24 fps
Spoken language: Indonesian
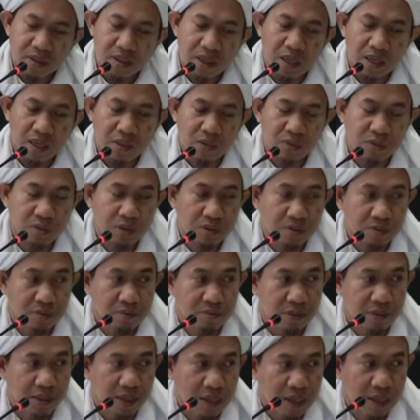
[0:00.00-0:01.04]
aku
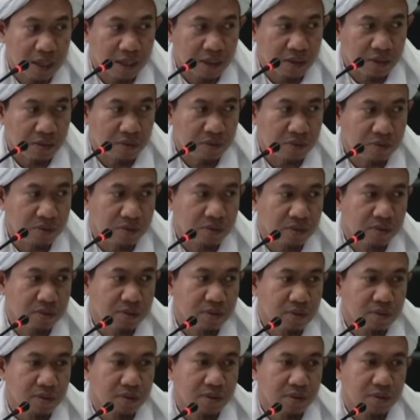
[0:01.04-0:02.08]
maka aku
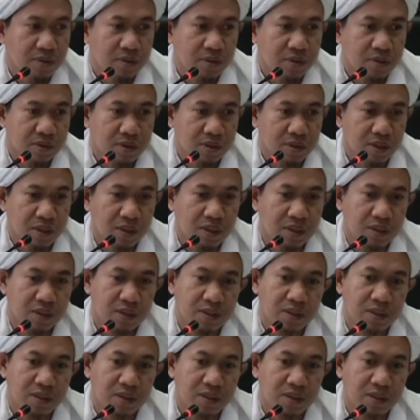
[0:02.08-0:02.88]
ya